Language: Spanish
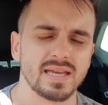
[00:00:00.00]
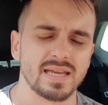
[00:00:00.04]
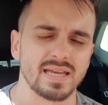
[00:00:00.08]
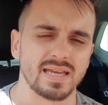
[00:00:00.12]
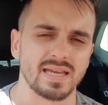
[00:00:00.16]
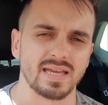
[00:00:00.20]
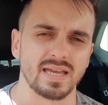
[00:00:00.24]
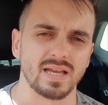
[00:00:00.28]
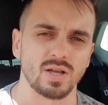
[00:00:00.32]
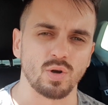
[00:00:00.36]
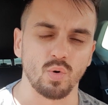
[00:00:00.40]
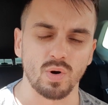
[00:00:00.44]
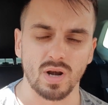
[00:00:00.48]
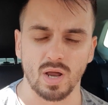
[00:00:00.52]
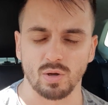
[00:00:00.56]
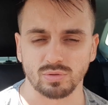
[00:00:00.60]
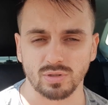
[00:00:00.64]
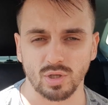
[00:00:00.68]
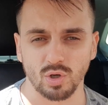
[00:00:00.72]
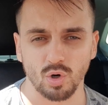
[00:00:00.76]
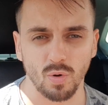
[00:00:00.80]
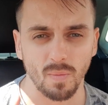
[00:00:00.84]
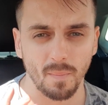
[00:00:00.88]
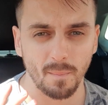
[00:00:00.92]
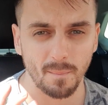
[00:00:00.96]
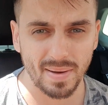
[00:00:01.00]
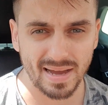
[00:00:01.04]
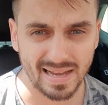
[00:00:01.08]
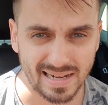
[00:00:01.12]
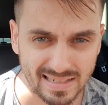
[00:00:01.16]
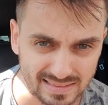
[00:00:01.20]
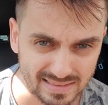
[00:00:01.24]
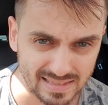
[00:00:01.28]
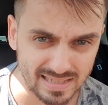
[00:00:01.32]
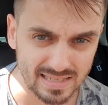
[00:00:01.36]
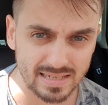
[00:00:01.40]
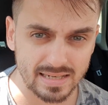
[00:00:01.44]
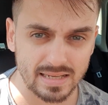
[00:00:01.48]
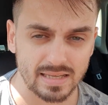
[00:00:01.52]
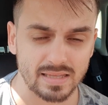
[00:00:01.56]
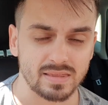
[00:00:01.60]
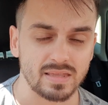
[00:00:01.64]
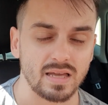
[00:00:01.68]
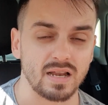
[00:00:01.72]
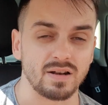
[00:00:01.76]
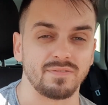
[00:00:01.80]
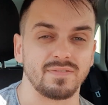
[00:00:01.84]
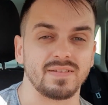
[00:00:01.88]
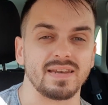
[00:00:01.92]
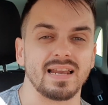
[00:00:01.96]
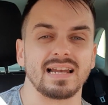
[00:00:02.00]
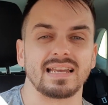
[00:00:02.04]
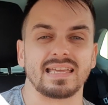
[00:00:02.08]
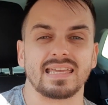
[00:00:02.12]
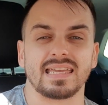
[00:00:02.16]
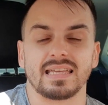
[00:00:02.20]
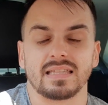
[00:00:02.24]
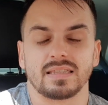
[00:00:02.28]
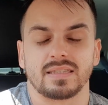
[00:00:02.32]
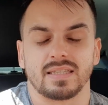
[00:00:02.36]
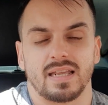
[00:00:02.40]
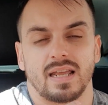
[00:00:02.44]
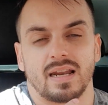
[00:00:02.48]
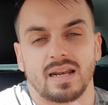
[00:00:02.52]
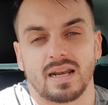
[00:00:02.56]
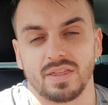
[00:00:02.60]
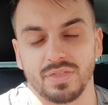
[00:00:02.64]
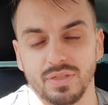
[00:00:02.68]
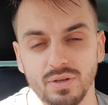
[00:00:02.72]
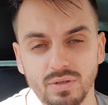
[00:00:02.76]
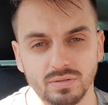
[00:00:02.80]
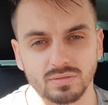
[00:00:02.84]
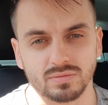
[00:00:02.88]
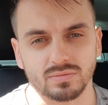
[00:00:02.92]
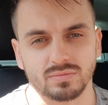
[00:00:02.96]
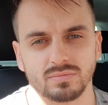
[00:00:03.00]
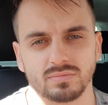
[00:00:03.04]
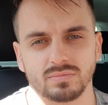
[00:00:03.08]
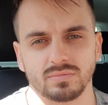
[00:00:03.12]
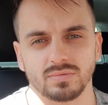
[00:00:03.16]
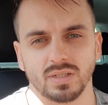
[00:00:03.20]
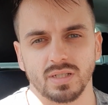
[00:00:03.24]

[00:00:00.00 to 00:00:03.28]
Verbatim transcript: eh, con Lautaro Martínez. Al final, ¿quién tiene razón?